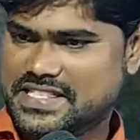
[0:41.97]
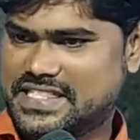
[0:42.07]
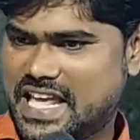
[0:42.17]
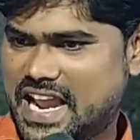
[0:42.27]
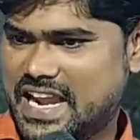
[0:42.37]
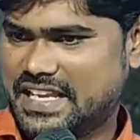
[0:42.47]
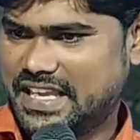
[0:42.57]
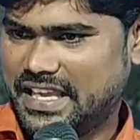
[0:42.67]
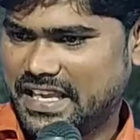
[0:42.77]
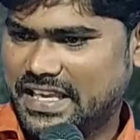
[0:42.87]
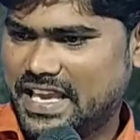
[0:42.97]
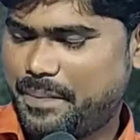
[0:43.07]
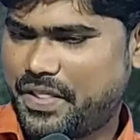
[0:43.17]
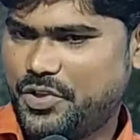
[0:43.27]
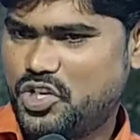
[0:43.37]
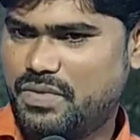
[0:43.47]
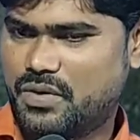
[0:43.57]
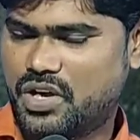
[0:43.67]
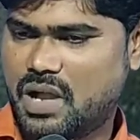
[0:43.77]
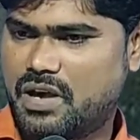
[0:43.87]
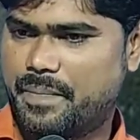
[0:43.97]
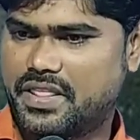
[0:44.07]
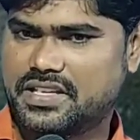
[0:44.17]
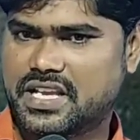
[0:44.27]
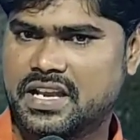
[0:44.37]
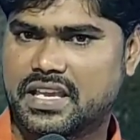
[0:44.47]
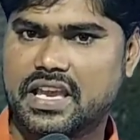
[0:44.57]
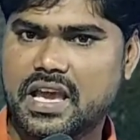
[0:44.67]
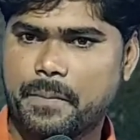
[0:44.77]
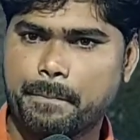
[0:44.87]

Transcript: స్థలానికి ఏ ప్రదేశంలో మనం ఉన్నామో ఆ ప్రదేశానికి